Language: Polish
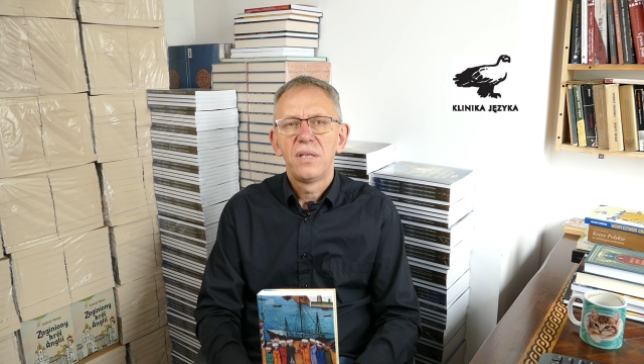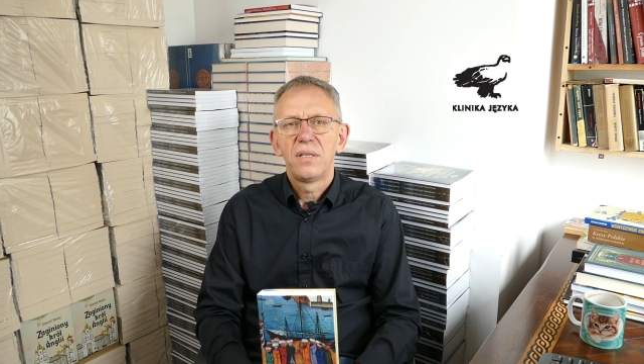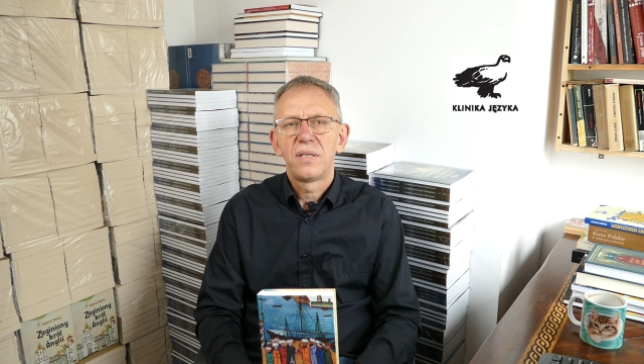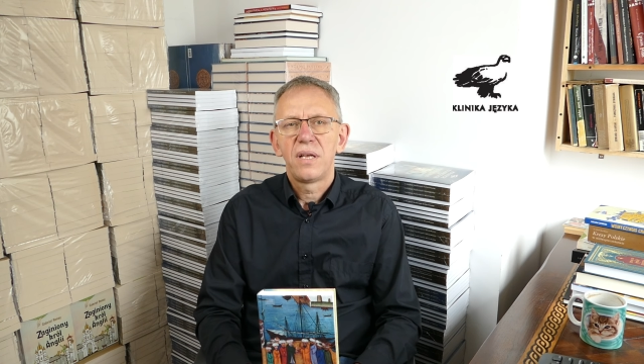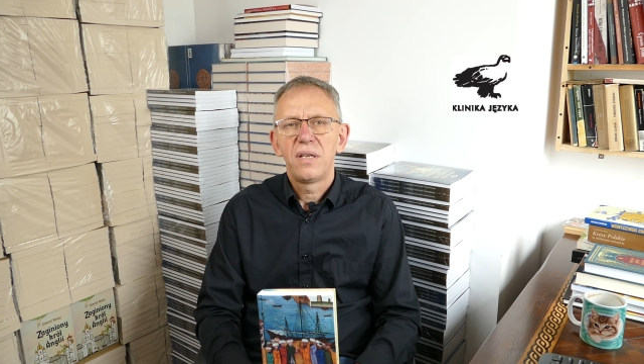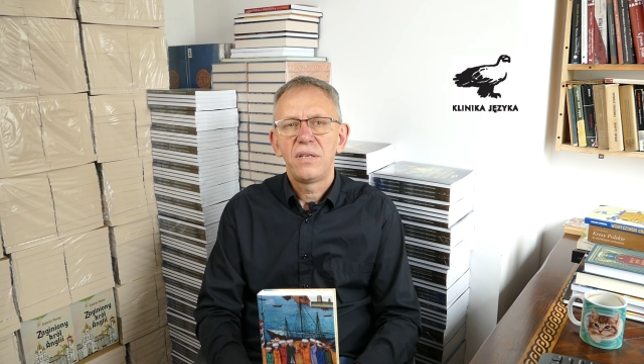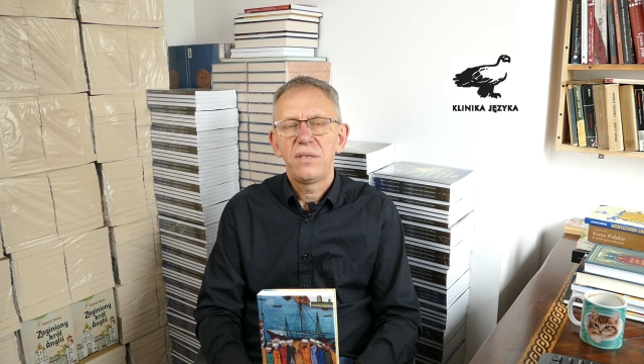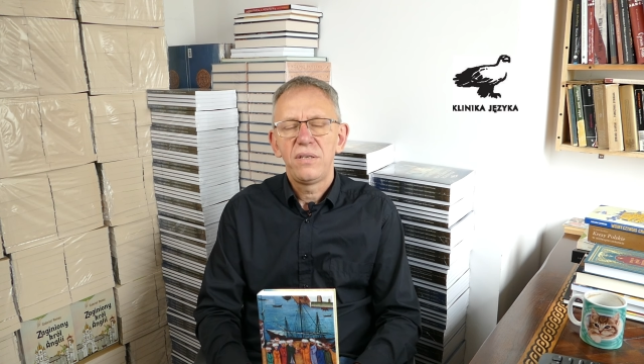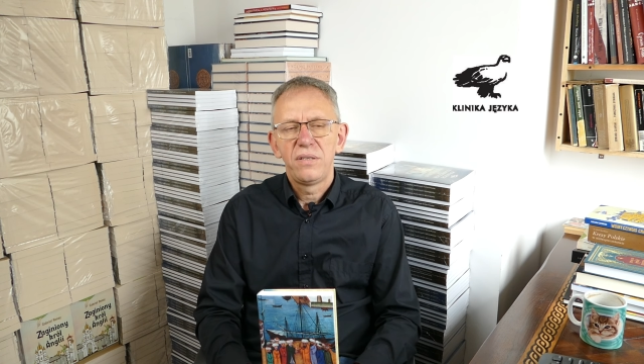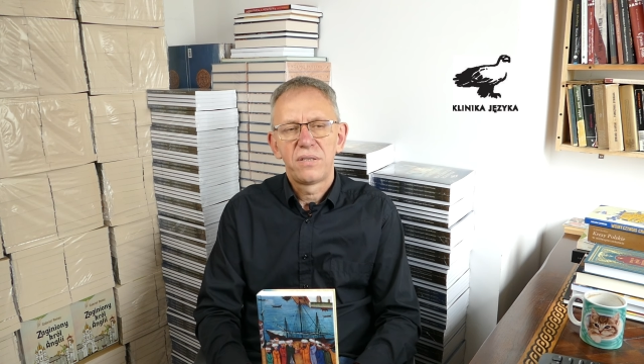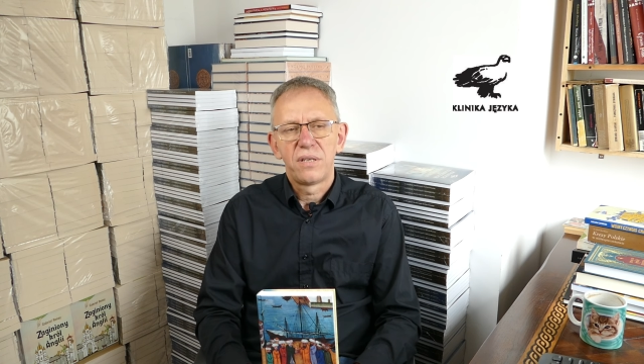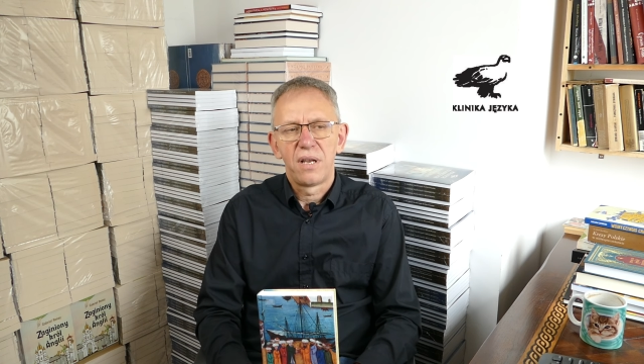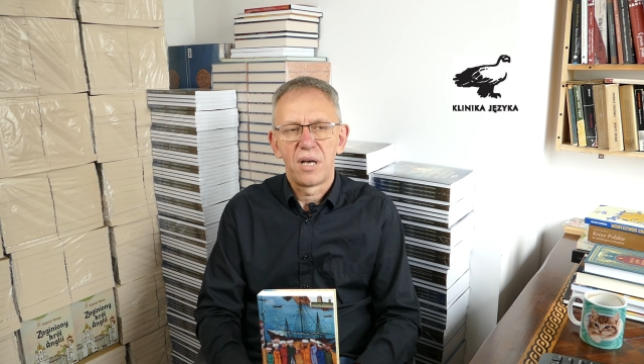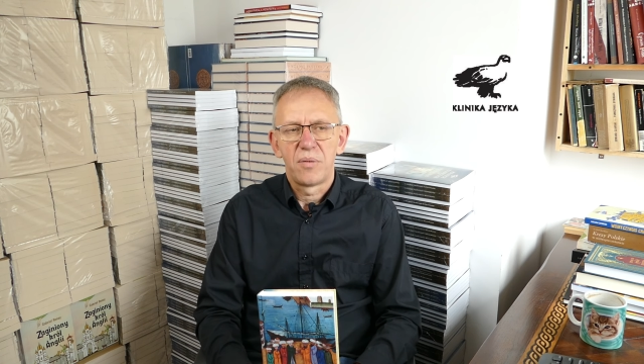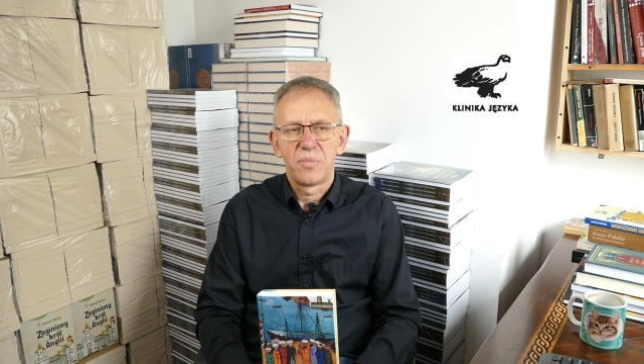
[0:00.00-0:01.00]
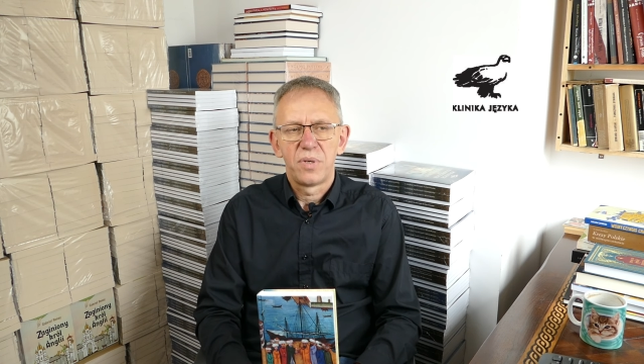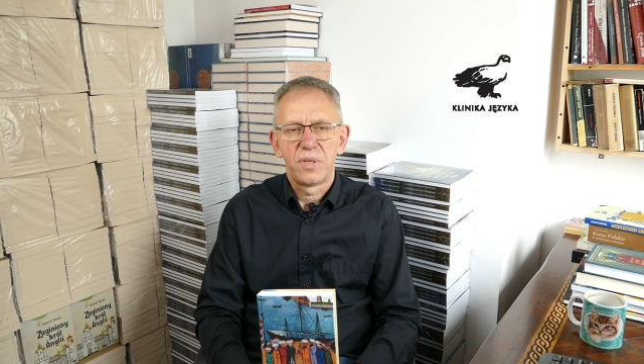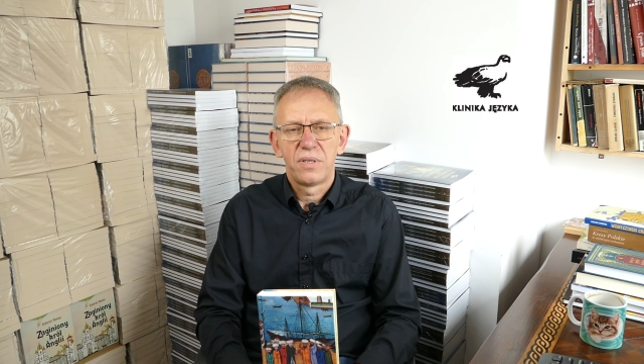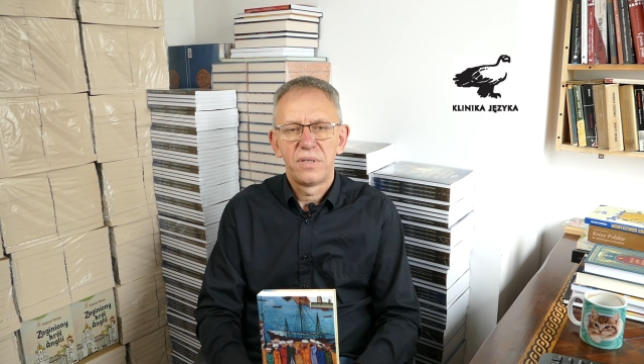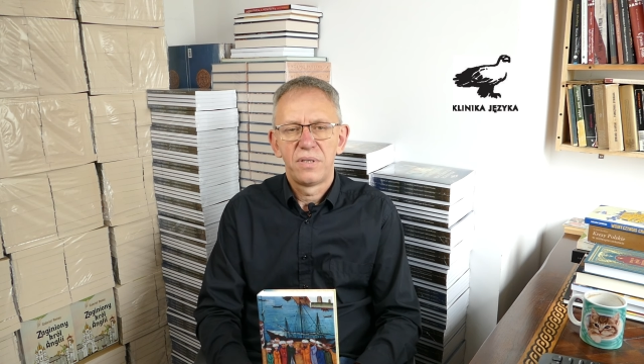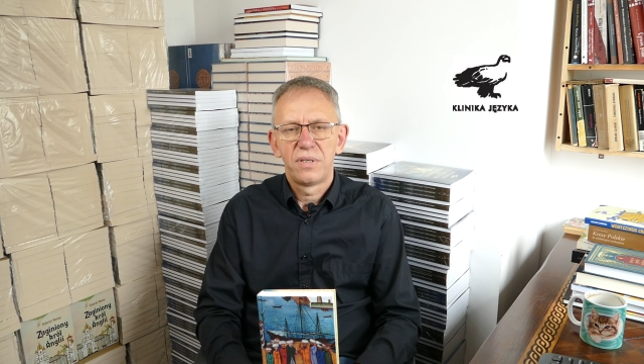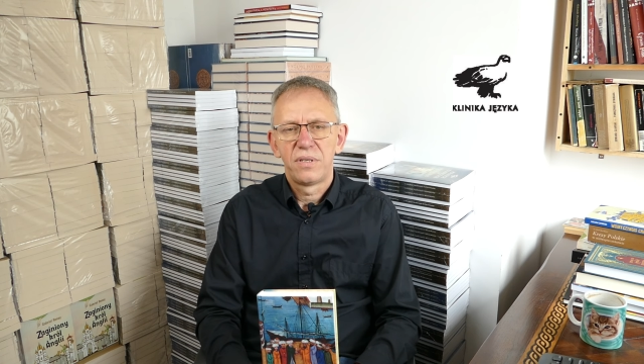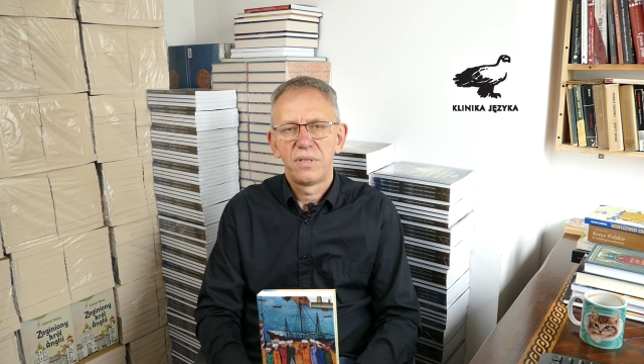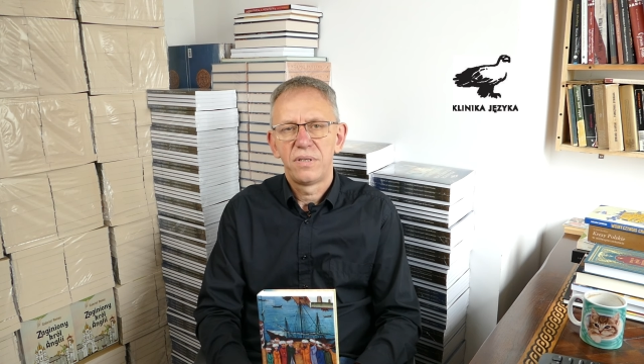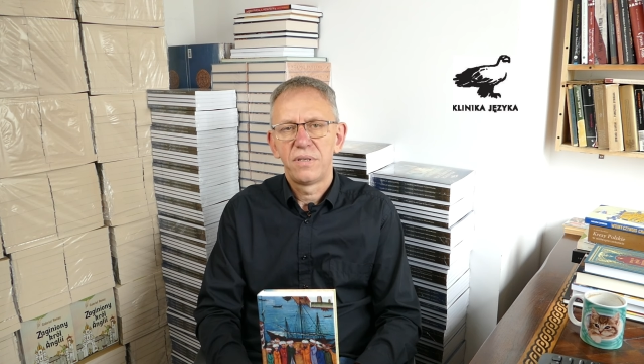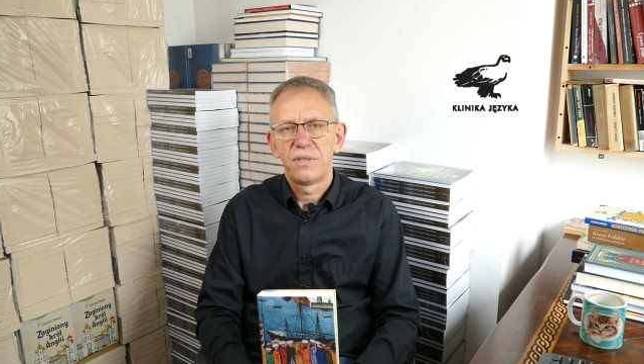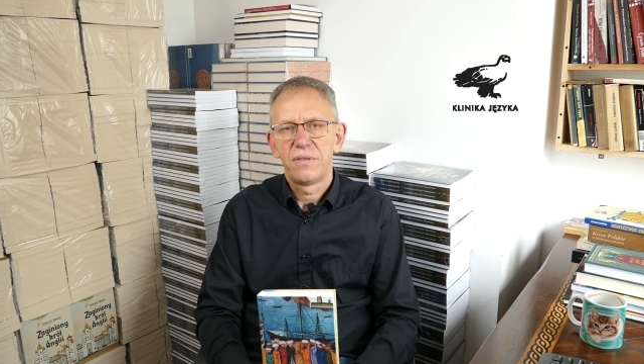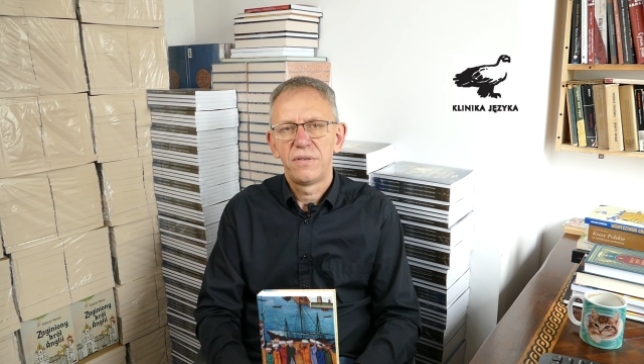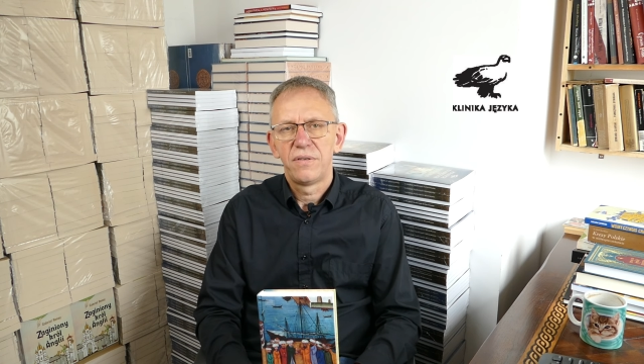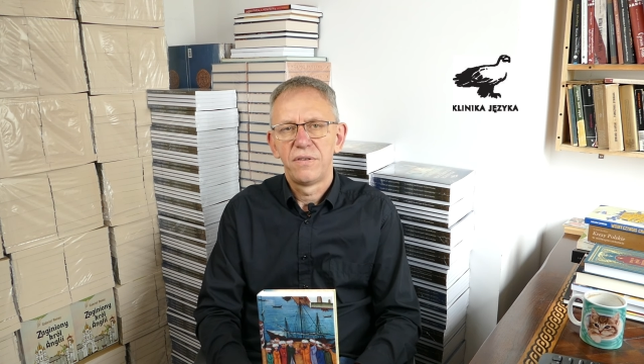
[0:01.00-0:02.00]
Ten islam e, e,